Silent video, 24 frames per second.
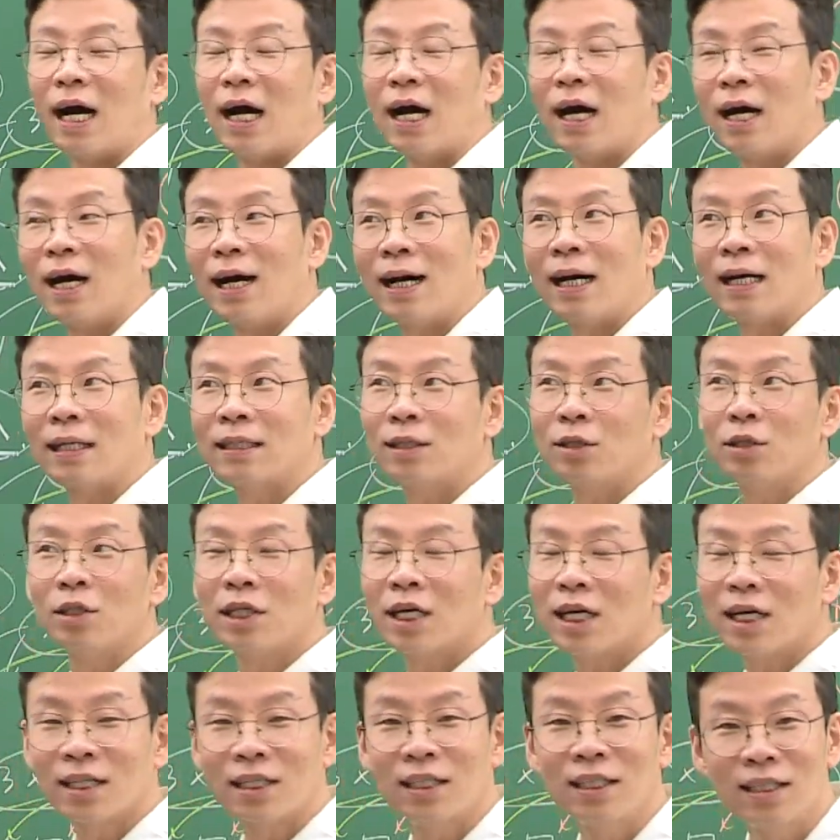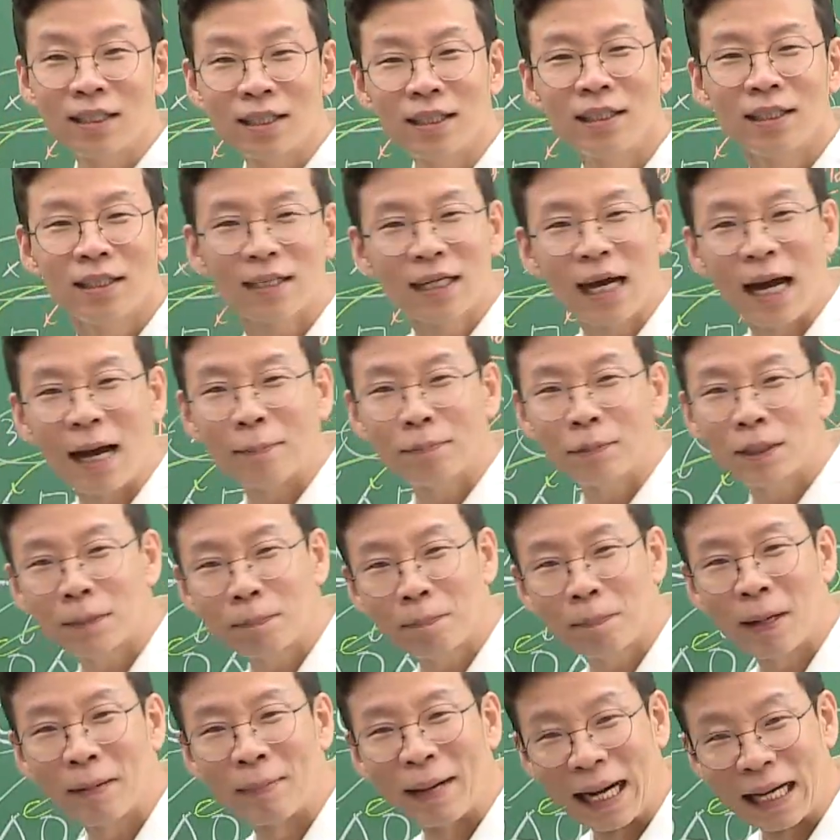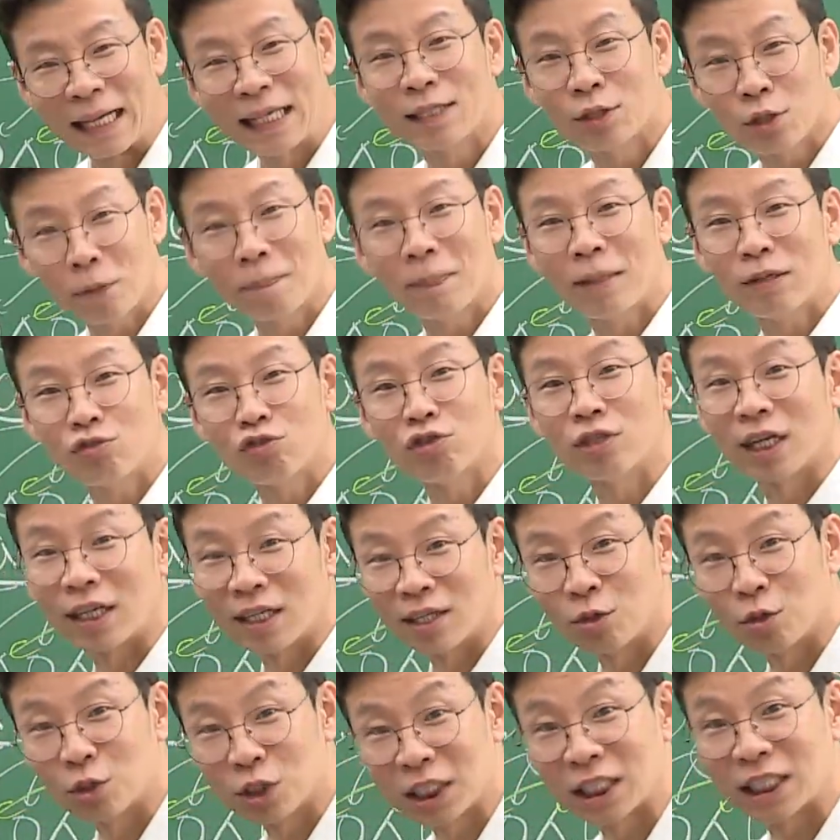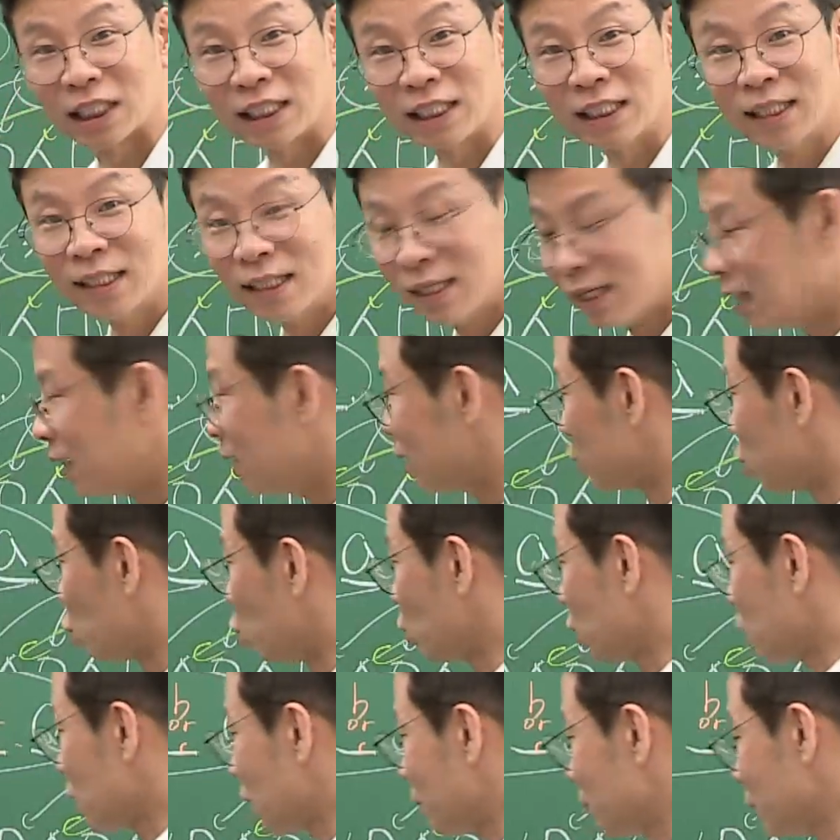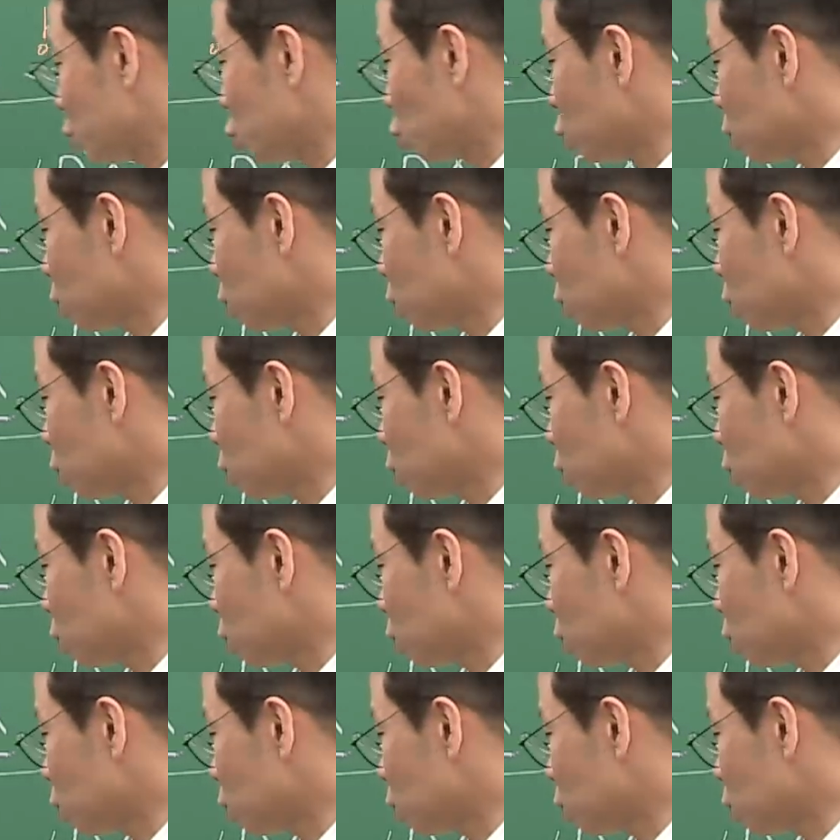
아 그러니까 그그그 그, 그 합집합 안에서 빼준다는 거지. 동그라미